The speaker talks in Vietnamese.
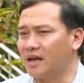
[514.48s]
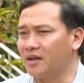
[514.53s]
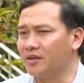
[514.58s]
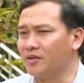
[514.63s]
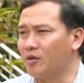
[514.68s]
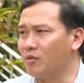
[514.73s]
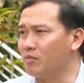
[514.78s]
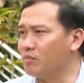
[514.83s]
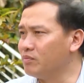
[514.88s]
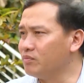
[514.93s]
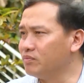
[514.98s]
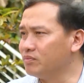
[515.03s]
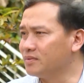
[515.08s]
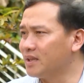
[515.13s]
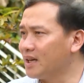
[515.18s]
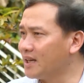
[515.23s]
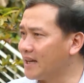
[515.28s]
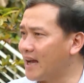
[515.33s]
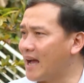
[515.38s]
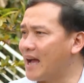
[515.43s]
Tận dụng
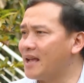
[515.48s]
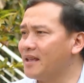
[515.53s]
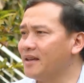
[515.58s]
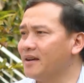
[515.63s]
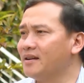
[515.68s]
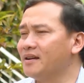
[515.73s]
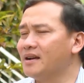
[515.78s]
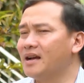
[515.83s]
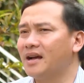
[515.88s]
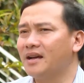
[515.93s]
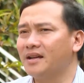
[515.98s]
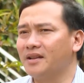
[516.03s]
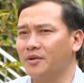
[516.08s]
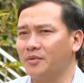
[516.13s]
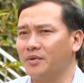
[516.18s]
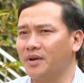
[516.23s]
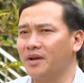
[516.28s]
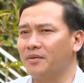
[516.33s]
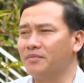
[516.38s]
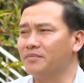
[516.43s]
tất cả những cái
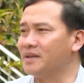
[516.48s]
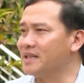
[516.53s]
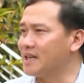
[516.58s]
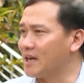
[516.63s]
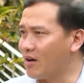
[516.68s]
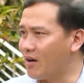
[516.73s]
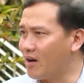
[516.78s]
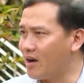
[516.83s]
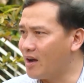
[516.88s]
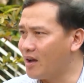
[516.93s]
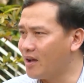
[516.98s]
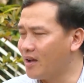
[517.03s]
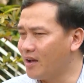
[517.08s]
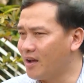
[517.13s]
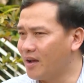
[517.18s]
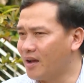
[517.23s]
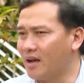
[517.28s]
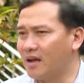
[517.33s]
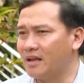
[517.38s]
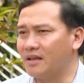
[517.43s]
điều kiện mình sẵn có
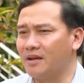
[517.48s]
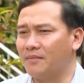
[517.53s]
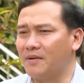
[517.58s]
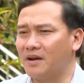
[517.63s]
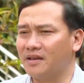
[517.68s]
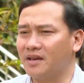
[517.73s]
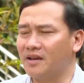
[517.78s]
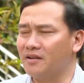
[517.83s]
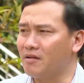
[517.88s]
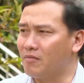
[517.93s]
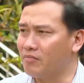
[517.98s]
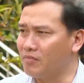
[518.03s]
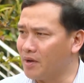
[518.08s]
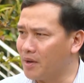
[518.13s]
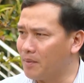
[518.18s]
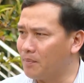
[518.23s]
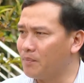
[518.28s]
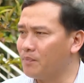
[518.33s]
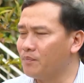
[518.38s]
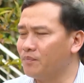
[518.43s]
về phát triển nông
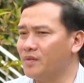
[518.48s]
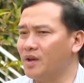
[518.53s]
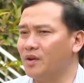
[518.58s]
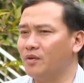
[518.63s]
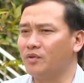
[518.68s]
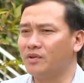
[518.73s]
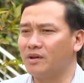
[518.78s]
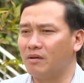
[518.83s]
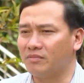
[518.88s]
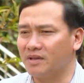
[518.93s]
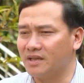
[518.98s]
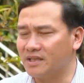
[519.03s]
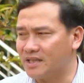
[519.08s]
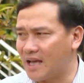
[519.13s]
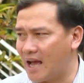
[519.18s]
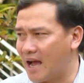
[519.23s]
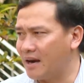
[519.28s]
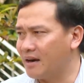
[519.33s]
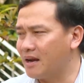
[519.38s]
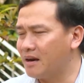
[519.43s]
nghiệp, về nuôi trồng thủy
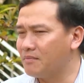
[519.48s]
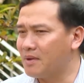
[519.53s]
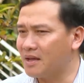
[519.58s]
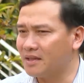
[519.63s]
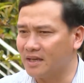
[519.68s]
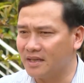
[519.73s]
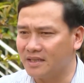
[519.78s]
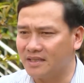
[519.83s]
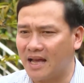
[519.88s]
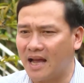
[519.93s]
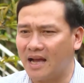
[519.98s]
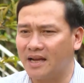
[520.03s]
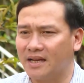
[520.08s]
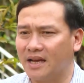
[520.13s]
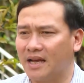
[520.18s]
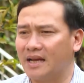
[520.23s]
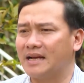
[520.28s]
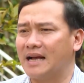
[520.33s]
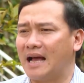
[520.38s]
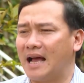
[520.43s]
sản, đánh bắt thủy sản,
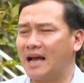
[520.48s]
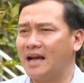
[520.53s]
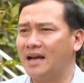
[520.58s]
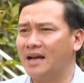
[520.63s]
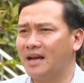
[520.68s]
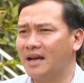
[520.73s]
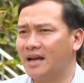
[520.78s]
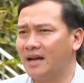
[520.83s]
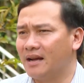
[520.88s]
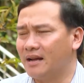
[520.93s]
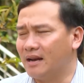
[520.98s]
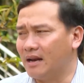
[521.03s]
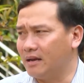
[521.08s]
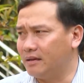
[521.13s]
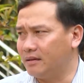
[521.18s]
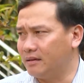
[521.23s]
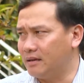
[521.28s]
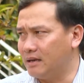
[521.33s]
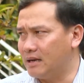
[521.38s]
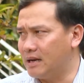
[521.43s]
kể cả
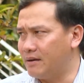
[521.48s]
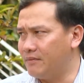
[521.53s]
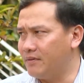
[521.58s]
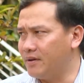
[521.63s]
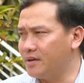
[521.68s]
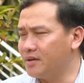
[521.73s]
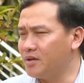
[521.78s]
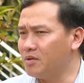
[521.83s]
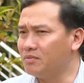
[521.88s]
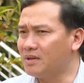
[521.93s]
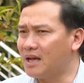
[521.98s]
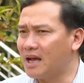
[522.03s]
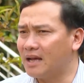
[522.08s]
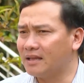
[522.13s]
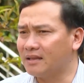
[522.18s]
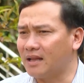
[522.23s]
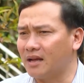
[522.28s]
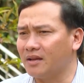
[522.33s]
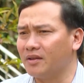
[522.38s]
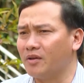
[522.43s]
là việc chúng
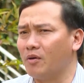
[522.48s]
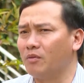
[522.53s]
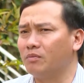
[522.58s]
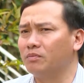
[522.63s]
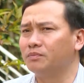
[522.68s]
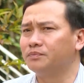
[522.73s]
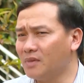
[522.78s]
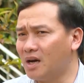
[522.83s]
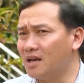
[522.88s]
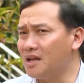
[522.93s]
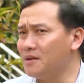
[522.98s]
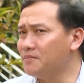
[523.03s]
ta tận dụng bờ